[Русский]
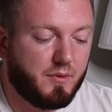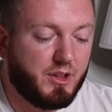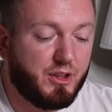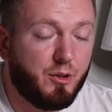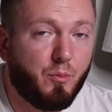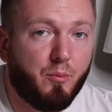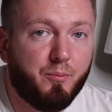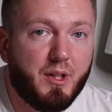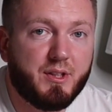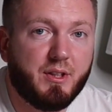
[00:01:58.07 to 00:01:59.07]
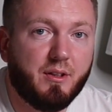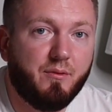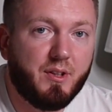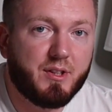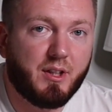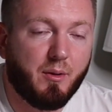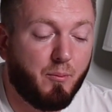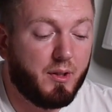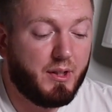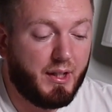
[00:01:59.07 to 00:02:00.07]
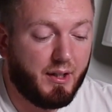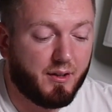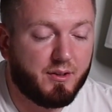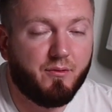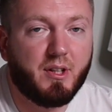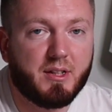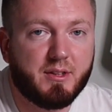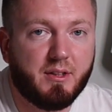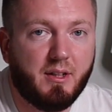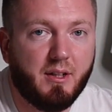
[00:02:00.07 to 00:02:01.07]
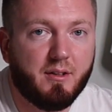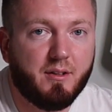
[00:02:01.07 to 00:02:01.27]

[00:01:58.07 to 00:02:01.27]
На седьмом месте виски Бенриех 12 лет.